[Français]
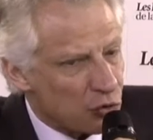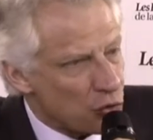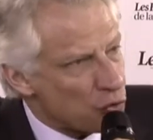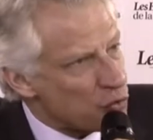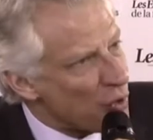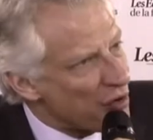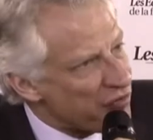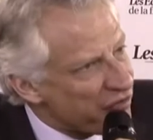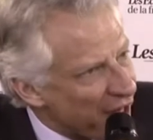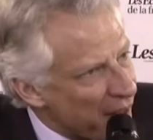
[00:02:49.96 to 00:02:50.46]

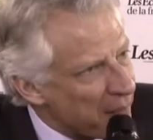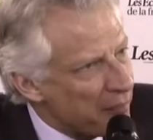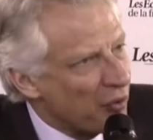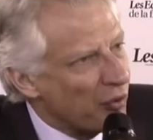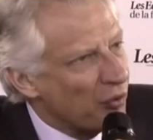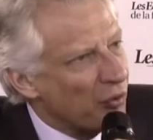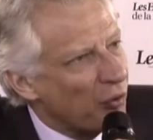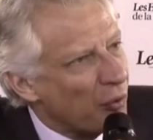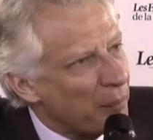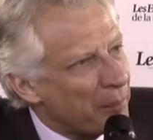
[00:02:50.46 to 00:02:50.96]
ce soit
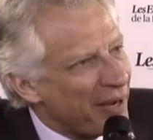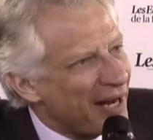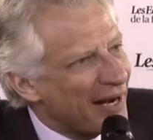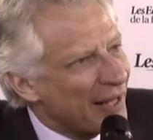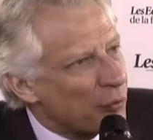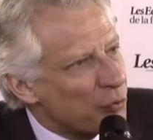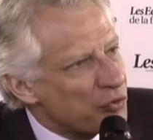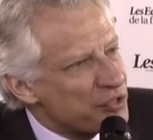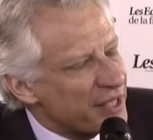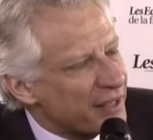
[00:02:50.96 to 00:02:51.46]
vraiment
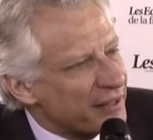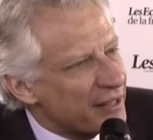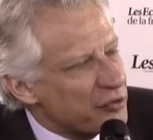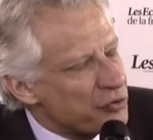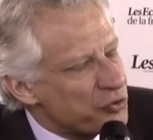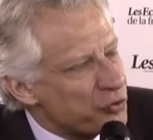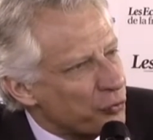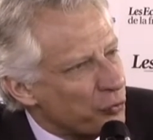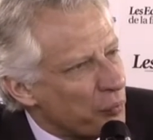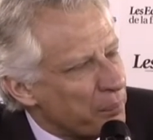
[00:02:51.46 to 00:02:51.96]
par la
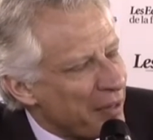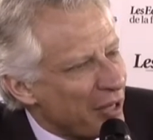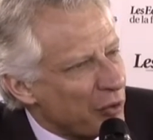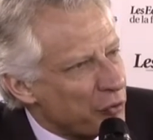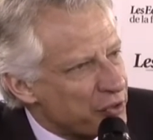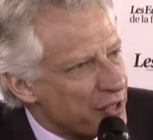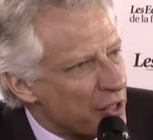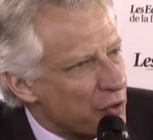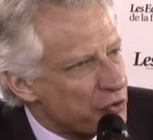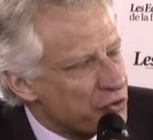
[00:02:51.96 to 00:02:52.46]
concertation,
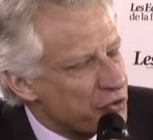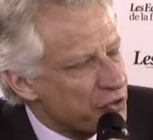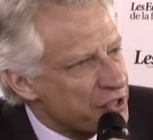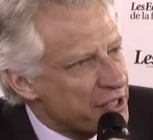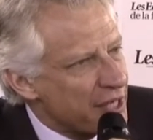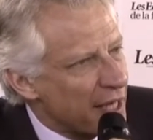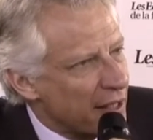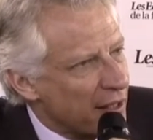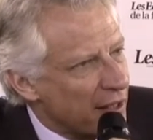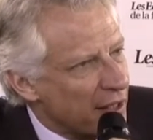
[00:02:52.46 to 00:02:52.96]
par le dialogue
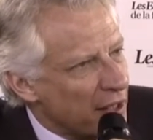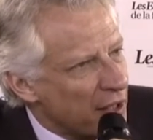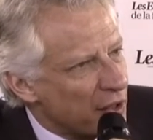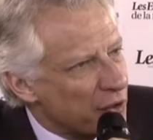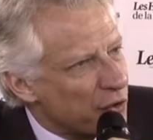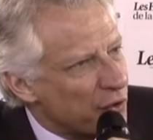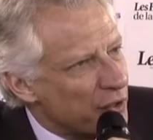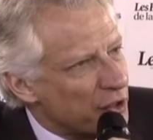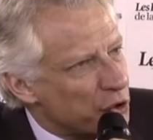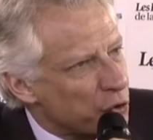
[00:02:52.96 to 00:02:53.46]
social
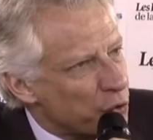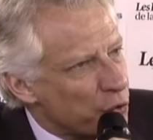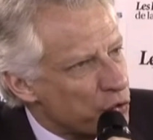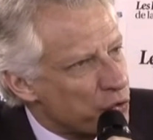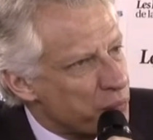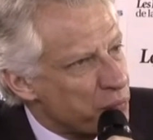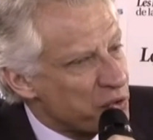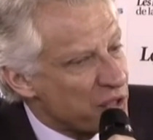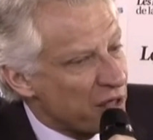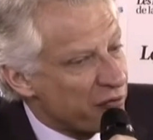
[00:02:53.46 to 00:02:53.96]
que les
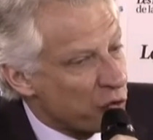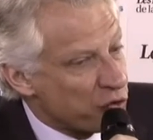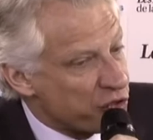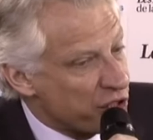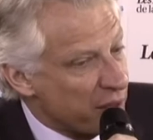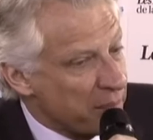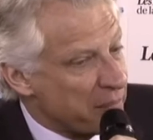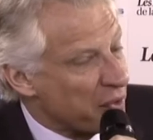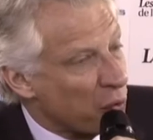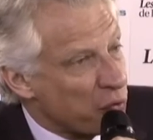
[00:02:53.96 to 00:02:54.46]
choses puissent
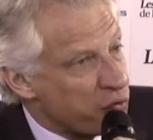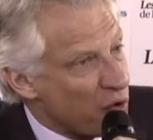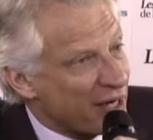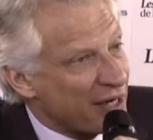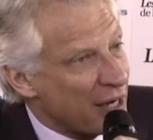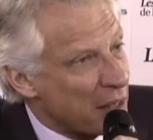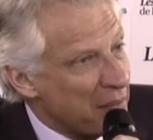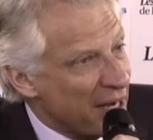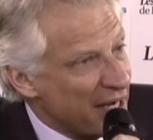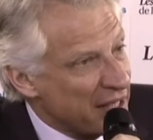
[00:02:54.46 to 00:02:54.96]
avancer. Mais on
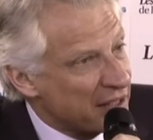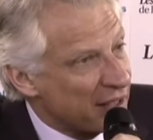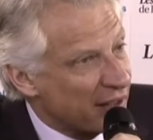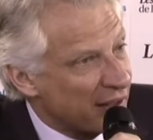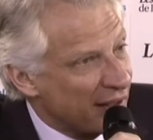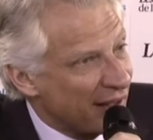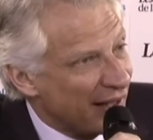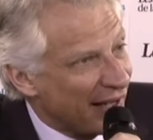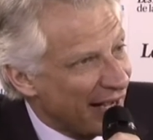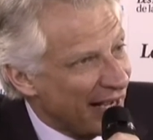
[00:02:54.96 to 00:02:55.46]
voit que
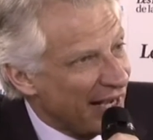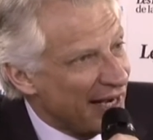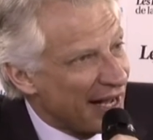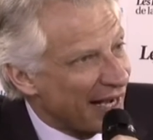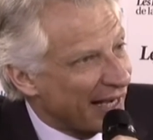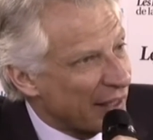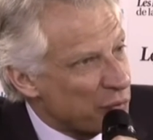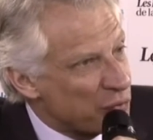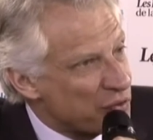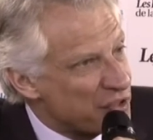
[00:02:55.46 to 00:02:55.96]
l'Allemagne
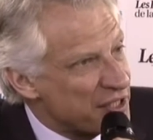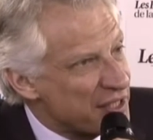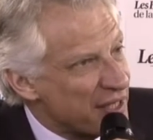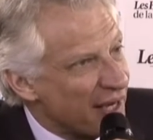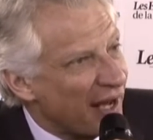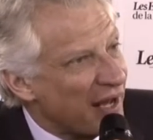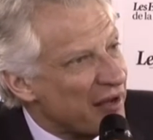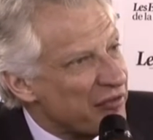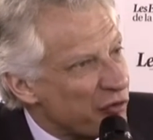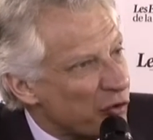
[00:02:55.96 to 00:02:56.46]
elle a
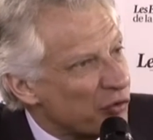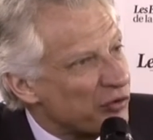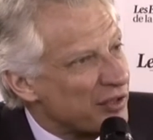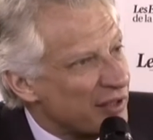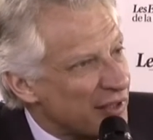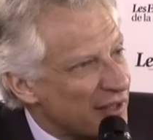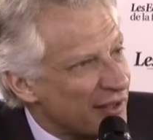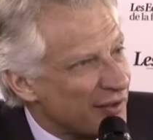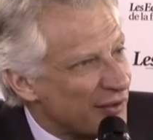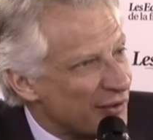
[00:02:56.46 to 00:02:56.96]
réussi à
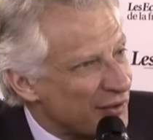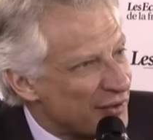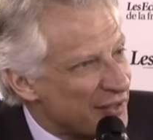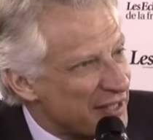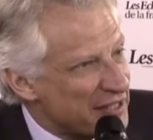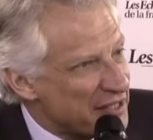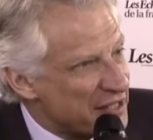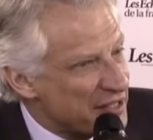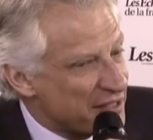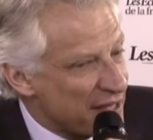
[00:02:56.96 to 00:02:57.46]
inventer euh,
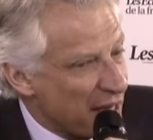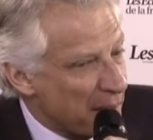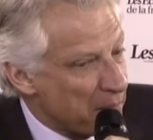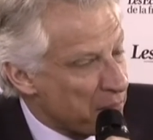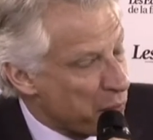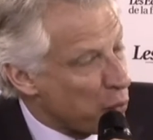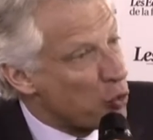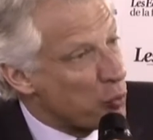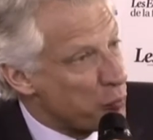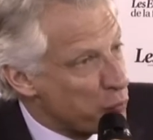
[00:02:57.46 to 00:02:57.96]
des
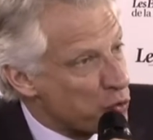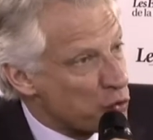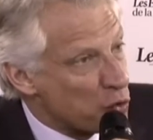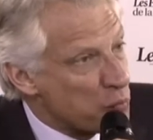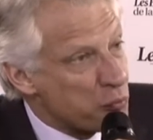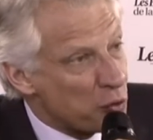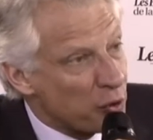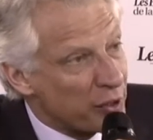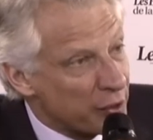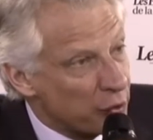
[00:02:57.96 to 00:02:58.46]
systèmes beaucoup plus
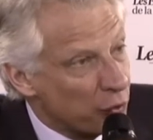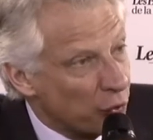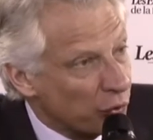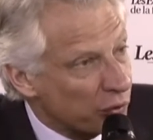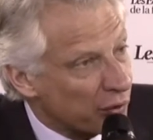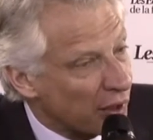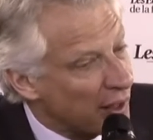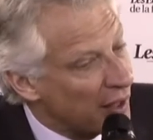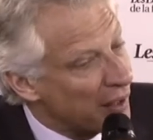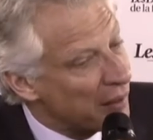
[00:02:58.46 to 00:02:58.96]
souples que les
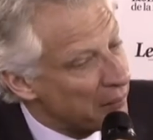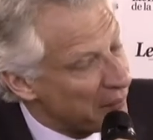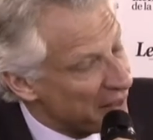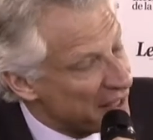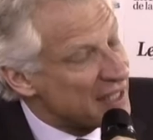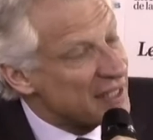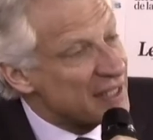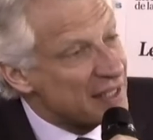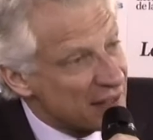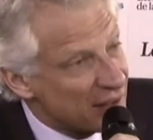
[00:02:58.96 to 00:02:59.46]
nôtres,
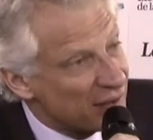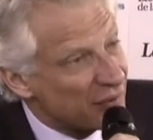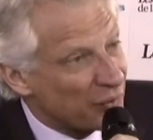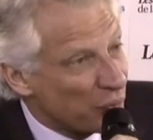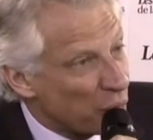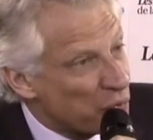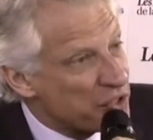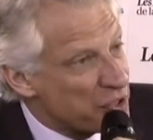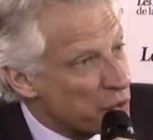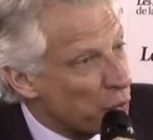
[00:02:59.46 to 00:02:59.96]
mais qui
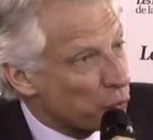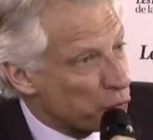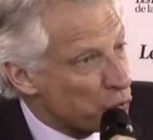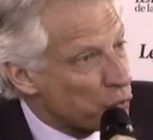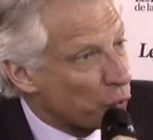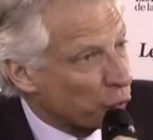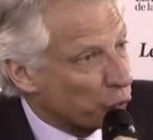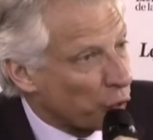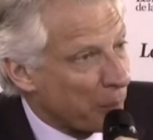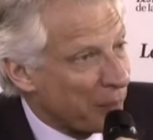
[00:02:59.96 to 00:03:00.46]
euh, aussi ont
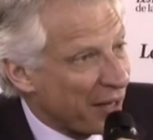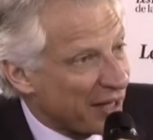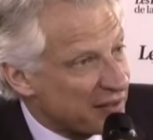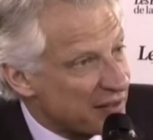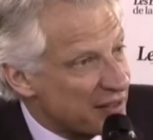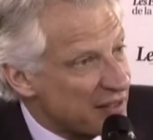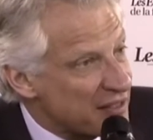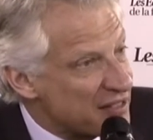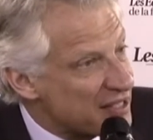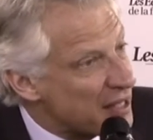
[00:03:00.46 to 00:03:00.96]
une
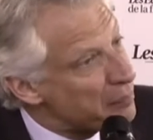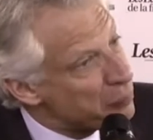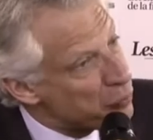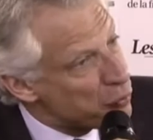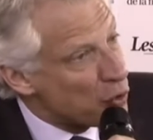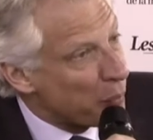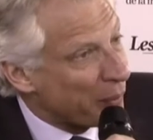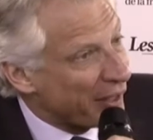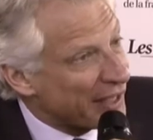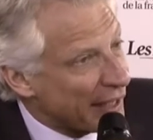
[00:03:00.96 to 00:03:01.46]
contrepartie, c'est
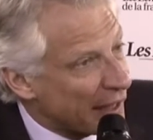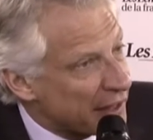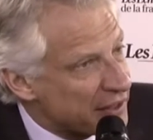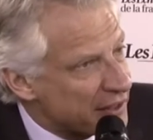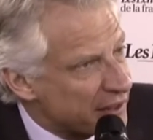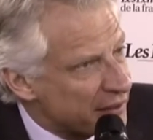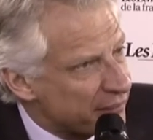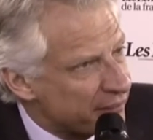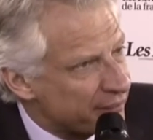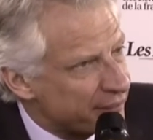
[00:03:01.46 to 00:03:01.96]
plus de
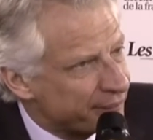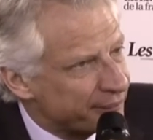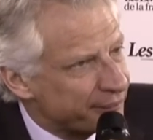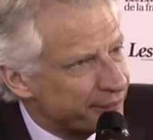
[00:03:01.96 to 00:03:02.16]
précarité.